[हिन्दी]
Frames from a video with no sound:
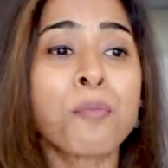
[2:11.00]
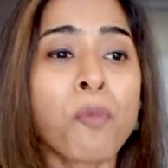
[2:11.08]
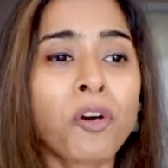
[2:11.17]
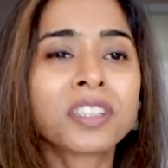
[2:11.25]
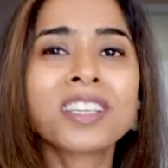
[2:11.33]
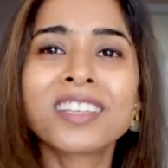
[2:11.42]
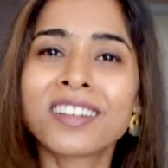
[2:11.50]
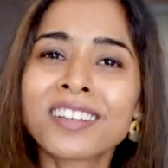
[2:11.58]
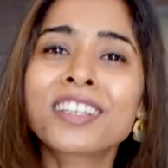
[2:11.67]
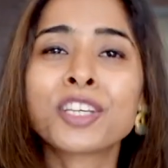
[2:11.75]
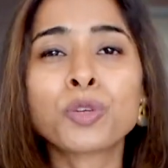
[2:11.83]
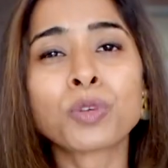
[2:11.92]
बहुत ही यंग
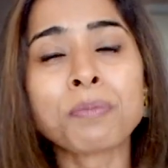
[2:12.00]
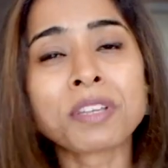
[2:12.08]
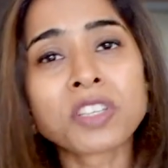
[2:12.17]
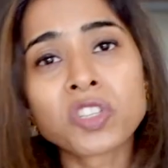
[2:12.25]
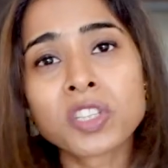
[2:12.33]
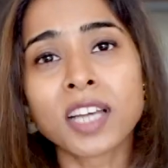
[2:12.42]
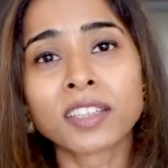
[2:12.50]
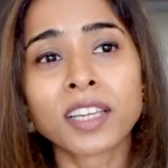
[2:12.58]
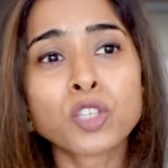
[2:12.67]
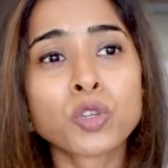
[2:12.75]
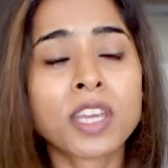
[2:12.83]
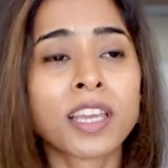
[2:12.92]
लड़कियों के मैसेजेस आते
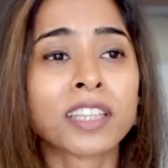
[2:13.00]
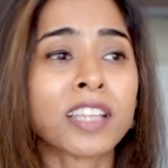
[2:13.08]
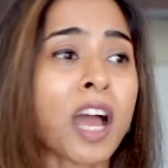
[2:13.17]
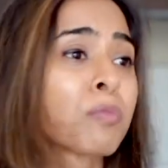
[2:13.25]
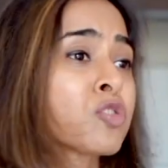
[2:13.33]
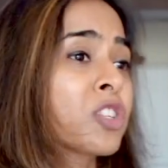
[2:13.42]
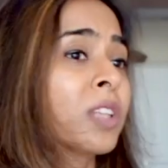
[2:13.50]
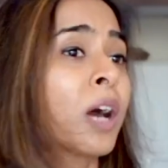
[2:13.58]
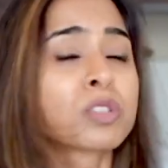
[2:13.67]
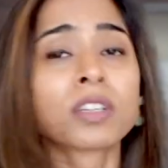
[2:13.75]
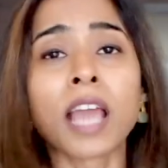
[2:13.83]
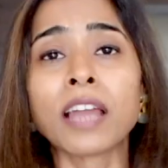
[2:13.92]
हैं जो ये कहते हैं आप मुझे
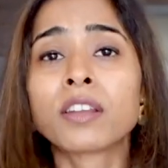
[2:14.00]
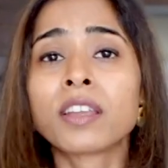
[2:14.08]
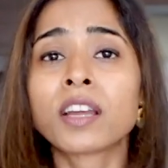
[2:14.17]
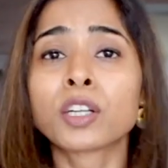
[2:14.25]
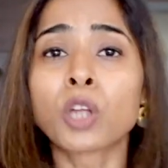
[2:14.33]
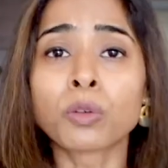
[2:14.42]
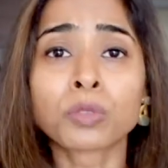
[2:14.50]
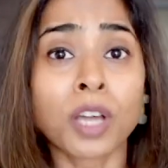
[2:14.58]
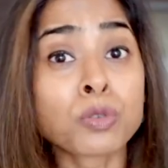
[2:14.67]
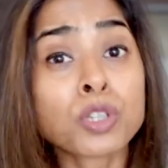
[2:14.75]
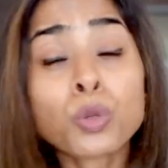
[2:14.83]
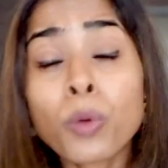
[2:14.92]
थाउजेंड कैलोरी का
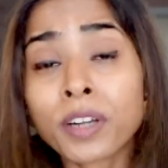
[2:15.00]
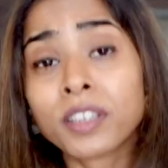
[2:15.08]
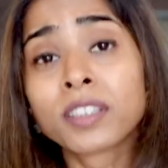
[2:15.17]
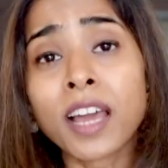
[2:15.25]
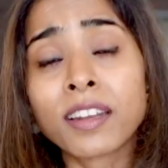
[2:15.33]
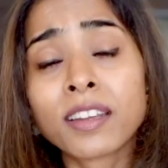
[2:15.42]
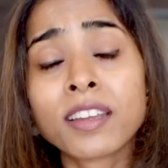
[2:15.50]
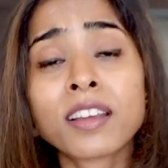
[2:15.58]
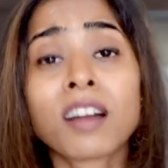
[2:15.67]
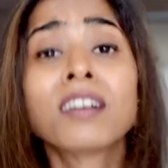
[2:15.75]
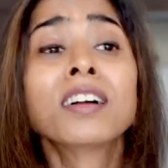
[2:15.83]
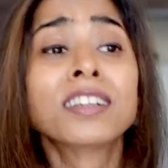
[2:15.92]
थाउजेंड टू हंड्रेड कैलोरी
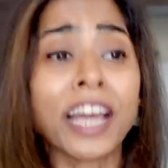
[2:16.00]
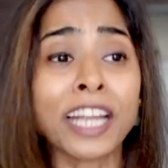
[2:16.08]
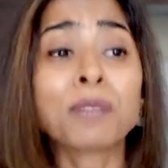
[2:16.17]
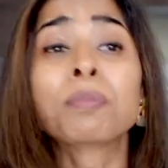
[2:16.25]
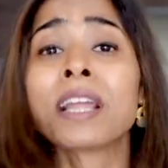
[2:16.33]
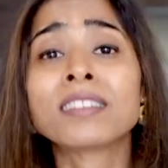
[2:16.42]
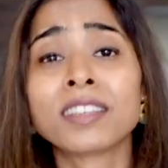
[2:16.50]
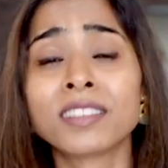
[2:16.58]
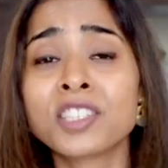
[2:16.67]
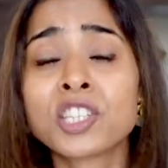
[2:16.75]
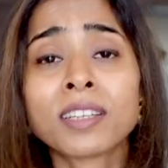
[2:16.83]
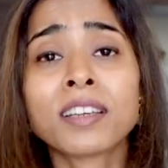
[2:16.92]
का डाइट प्लान दे
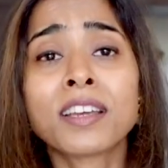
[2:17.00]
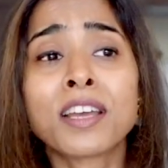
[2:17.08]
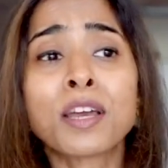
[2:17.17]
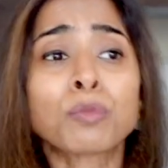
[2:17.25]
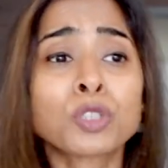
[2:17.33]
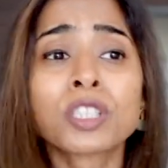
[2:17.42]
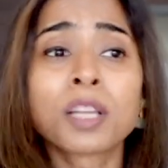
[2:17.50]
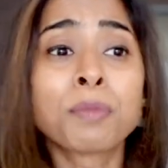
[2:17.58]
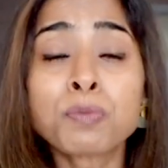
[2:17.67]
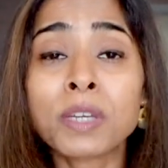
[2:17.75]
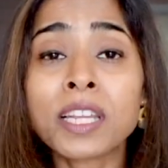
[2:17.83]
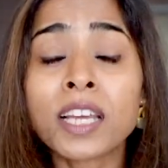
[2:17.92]
दीजिए मुझे
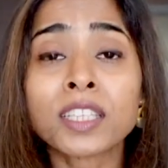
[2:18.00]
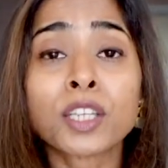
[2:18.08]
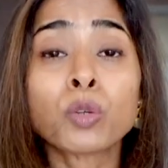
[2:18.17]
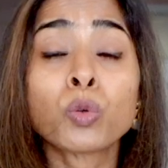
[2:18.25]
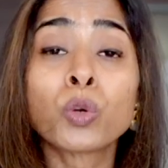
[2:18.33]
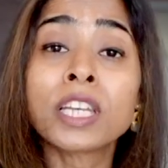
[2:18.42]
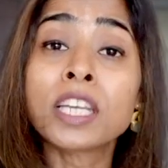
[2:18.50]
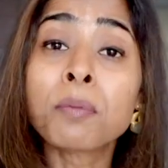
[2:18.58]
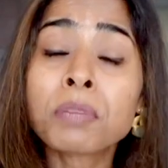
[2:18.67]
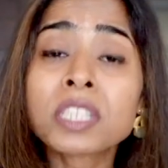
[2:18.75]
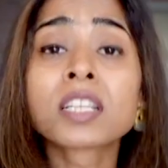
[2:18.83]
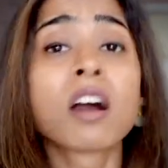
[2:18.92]
समझ में नहीं आता कि उनको ये
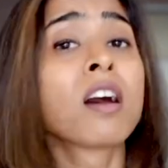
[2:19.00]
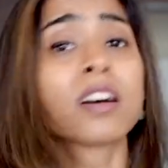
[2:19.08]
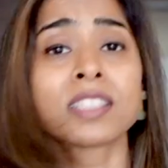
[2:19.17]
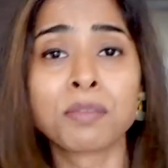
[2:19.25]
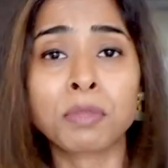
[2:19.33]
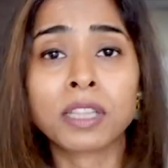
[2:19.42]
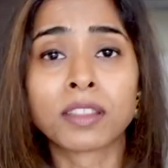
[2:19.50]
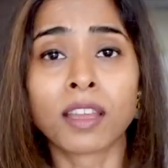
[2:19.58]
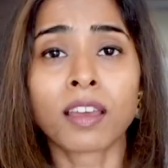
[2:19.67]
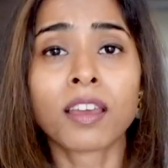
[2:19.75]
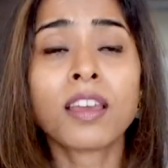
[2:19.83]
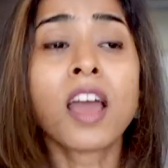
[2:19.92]
नंबर्स कहाँ से मिलते
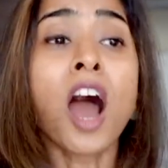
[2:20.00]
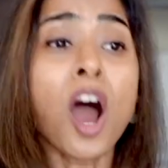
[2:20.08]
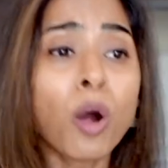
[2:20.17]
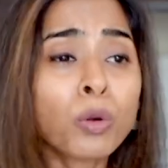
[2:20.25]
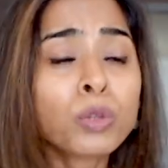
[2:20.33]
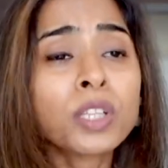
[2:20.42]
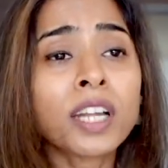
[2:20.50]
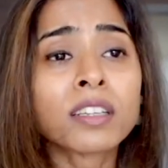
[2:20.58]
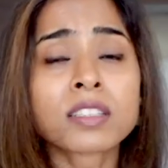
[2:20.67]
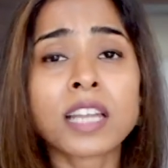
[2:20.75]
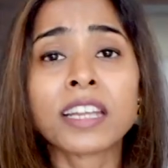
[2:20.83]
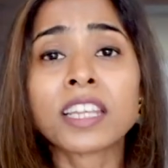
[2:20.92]
हैं हाउ डू दे
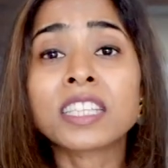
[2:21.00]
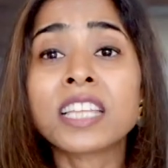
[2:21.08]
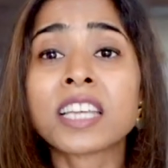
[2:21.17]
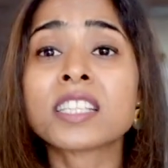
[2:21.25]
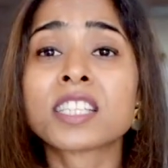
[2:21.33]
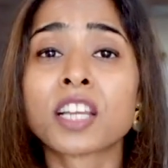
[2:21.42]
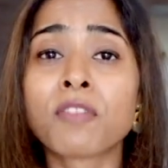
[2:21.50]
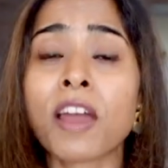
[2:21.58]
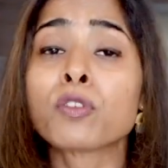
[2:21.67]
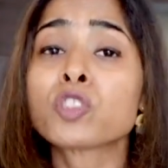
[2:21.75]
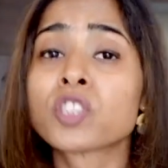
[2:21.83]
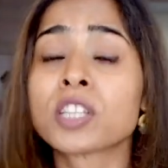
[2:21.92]
अंडरस्टैंड कि दे कैन
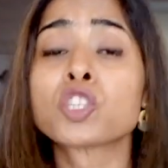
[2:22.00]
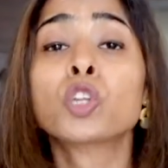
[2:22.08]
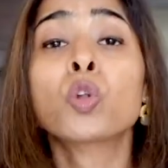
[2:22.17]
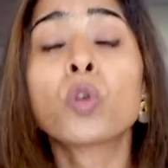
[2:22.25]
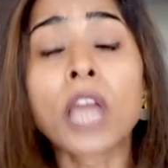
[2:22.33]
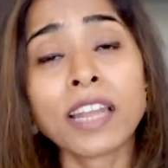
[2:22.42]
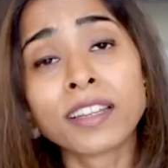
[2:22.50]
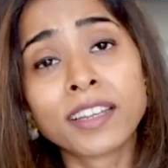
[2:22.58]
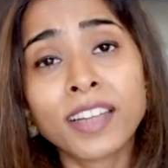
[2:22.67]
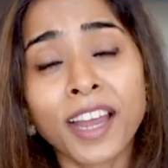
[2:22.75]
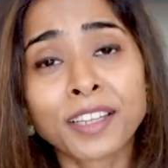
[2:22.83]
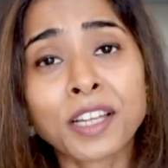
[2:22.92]
सर्वाइव ऑन सच ए लो कैलोरी
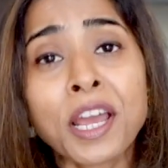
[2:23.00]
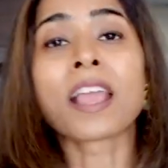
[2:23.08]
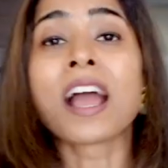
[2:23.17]
डाइट